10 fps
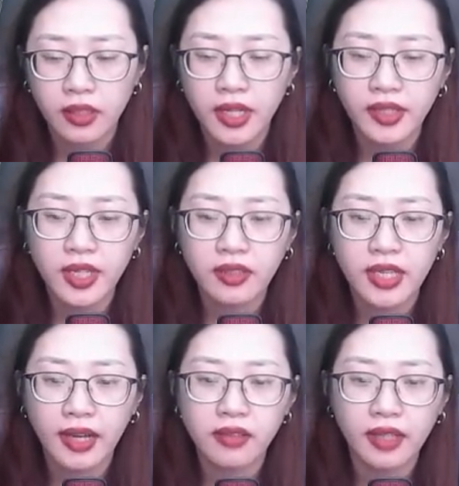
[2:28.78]
Đây chắc
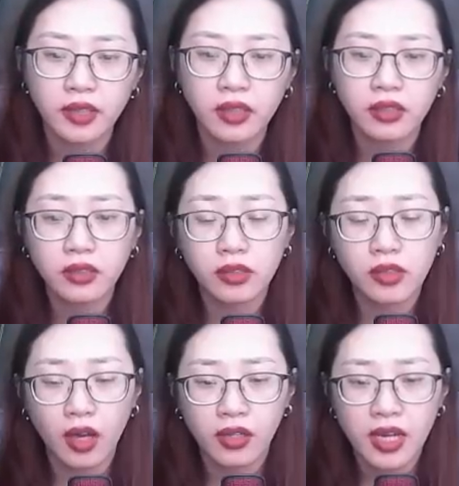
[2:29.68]
chắn là thứ
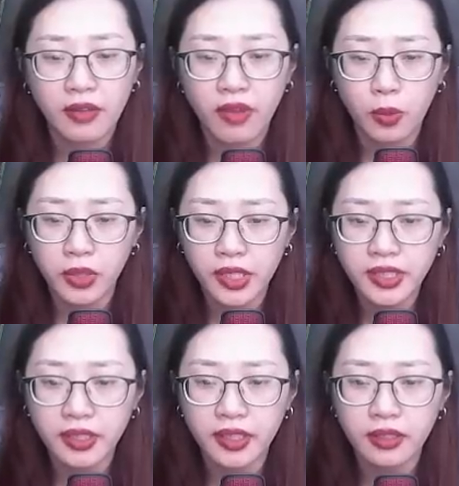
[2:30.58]
gọi là vọng
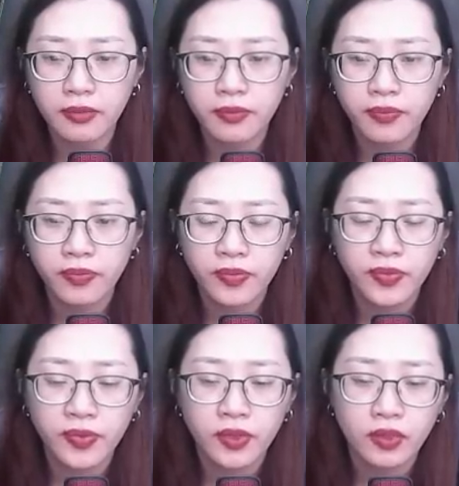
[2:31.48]
khí sĩ.
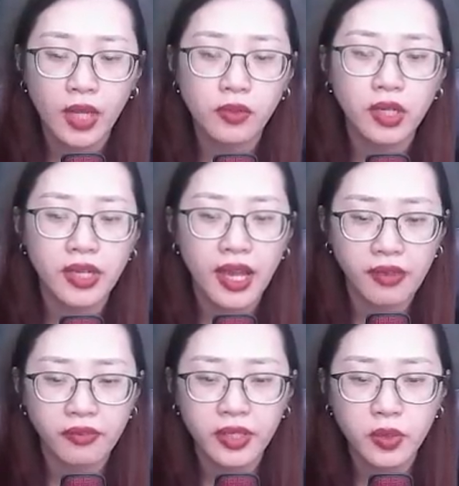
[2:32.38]
Theo lời
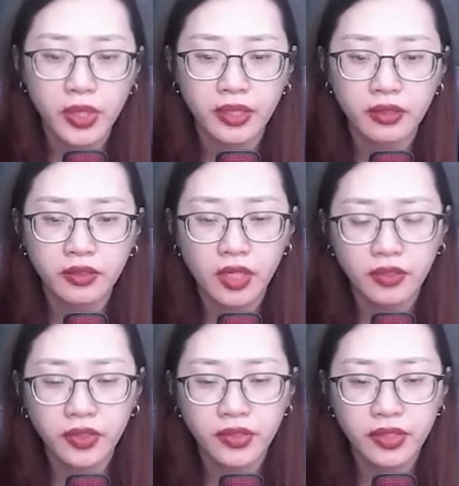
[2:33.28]
Hạ Viên Nguyệt,
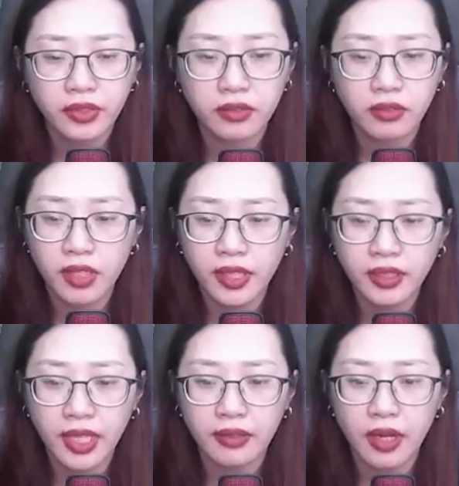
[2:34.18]
Tần Phương Dương,
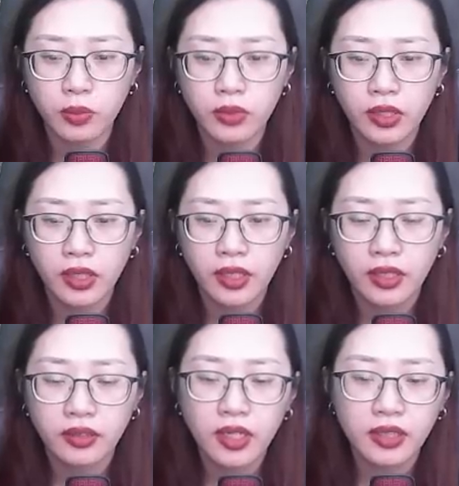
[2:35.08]
Lý Thành Long,
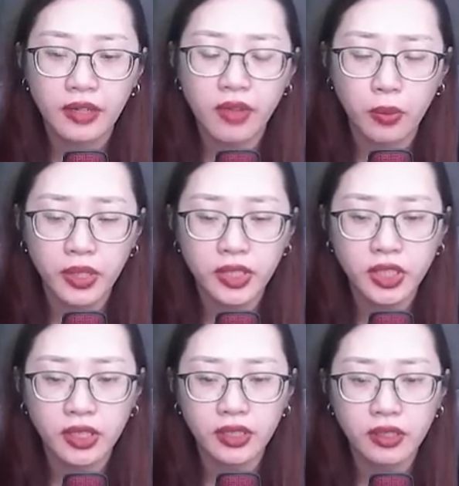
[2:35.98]
tất cả vọng khí
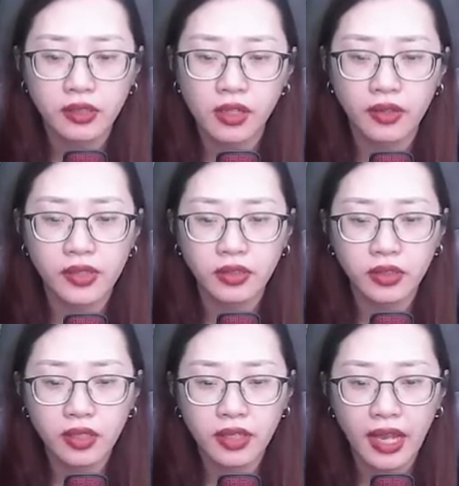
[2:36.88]
sĩ gần như
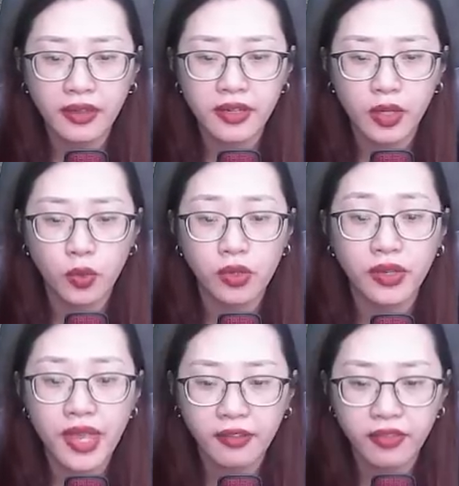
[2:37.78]
tất cả đều
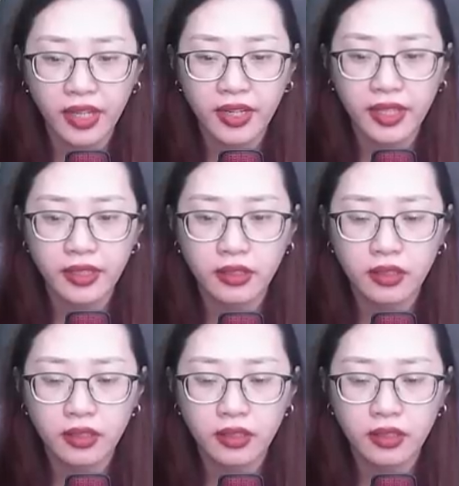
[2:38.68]
có dáng vẻ này.